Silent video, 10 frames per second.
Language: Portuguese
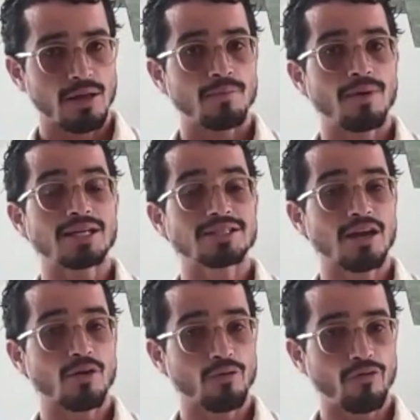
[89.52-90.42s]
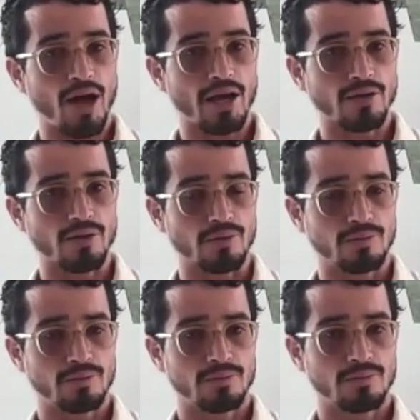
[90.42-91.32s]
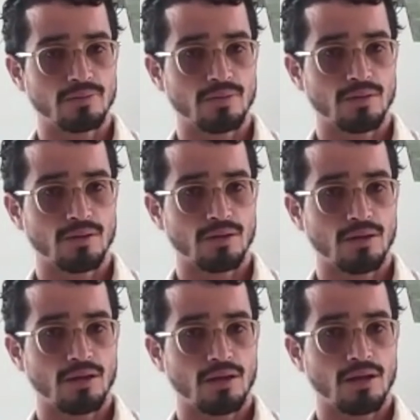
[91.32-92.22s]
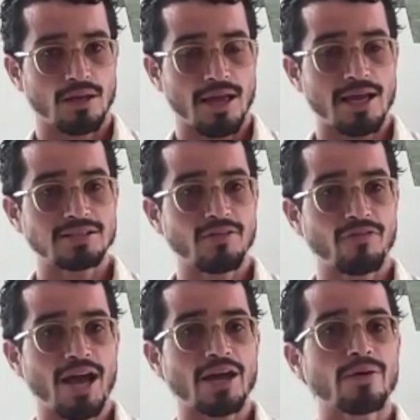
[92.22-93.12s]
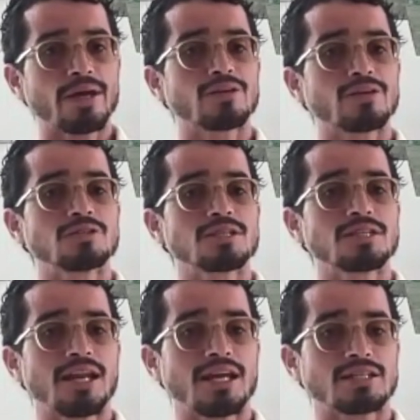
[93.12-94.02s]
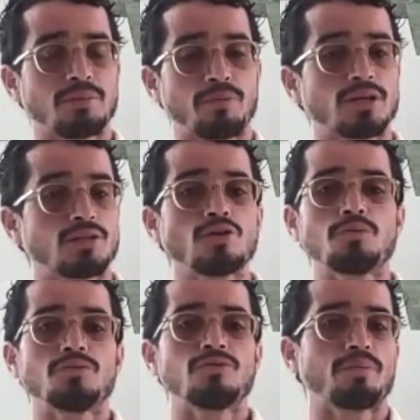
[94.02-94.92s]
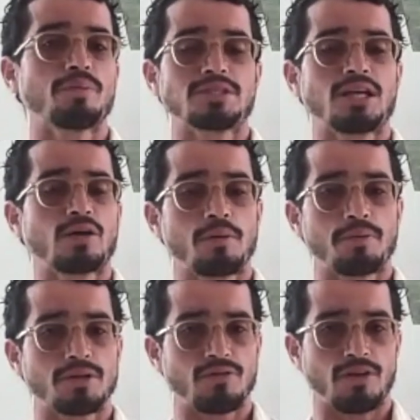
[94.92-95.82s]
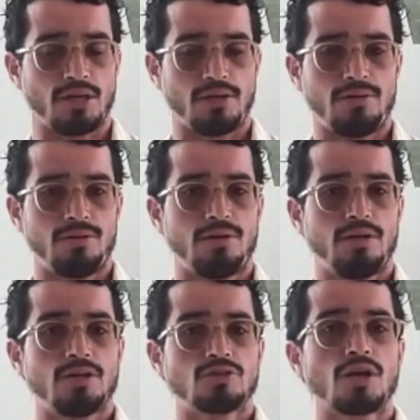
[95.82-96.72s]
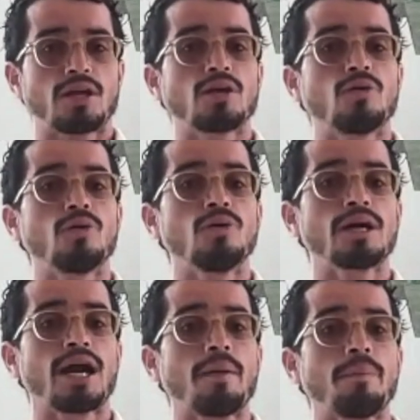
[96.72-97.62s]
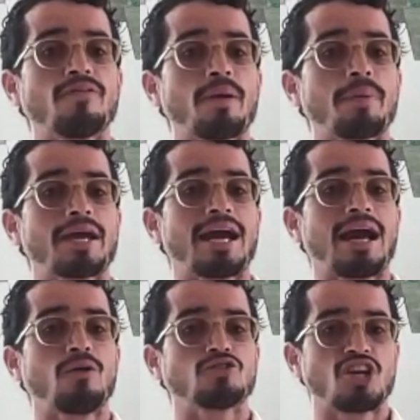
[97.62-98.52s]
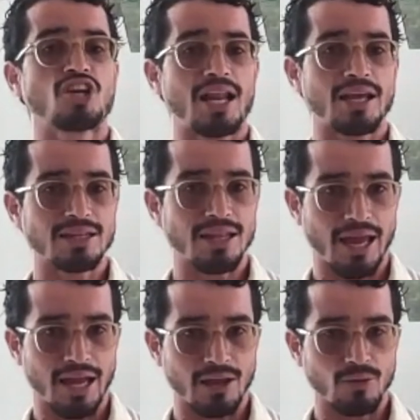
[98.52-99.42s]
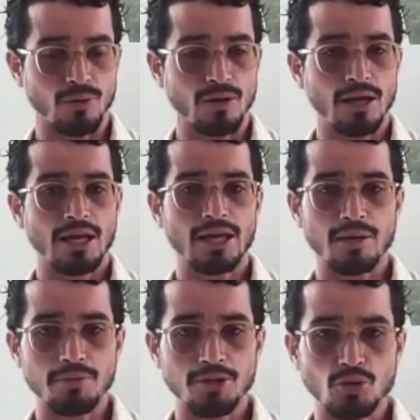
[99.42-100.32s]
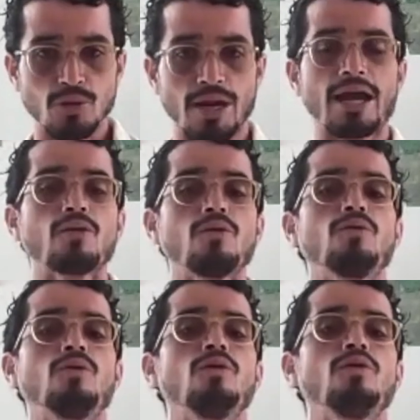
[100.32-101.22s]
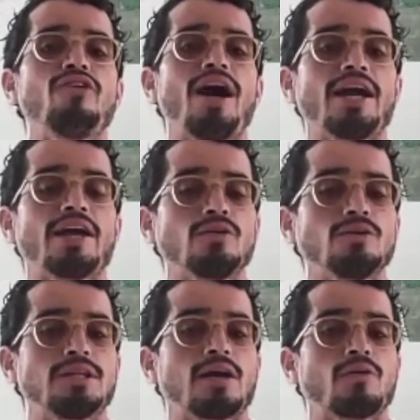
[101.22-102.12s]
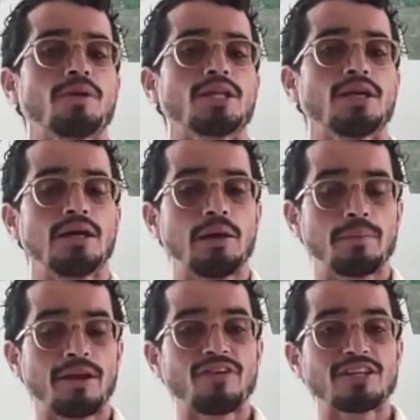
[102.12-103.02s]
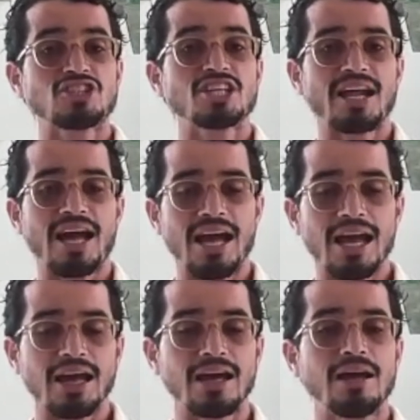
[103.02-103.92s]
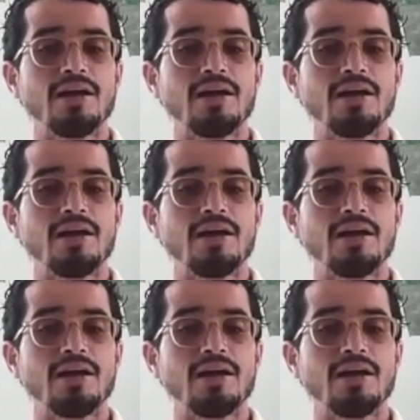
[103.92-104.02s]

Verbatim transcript: mas é com vaio. E esse vaio é que nos interessa, porque todo mundo vai precisar comer Pritivi. Só que o capa vai pegar o jala interno e misturar com o vaio da comida para tirar